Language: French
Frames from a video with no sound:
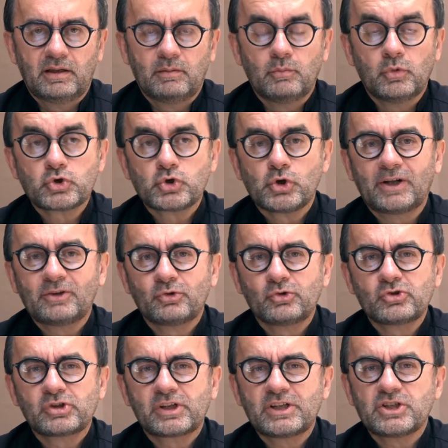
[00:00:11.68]
Bonjour à
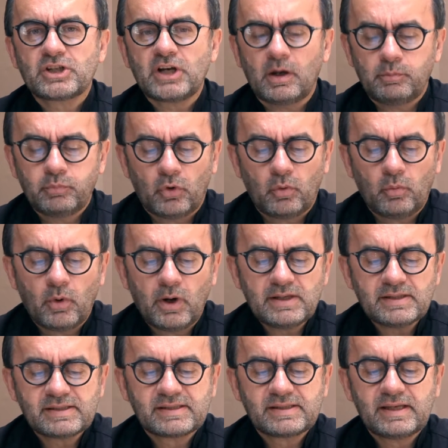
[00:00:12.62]
tous. Richard, pour
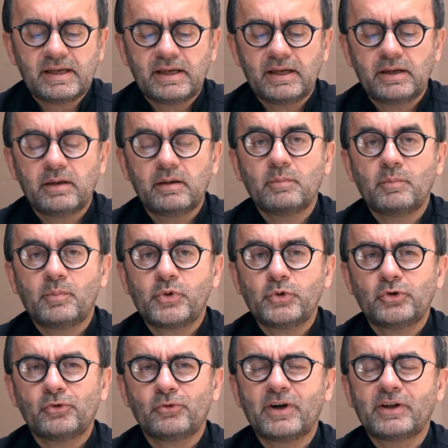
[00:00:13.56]
moi, c'est
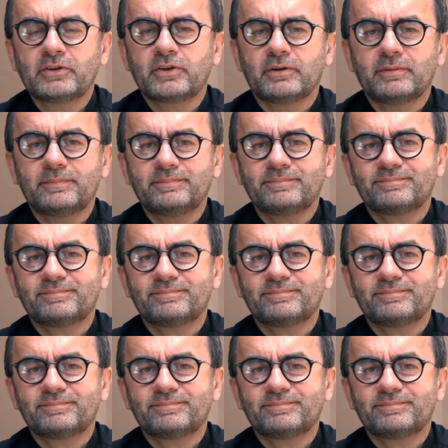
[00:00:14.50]
plus de 20 ans.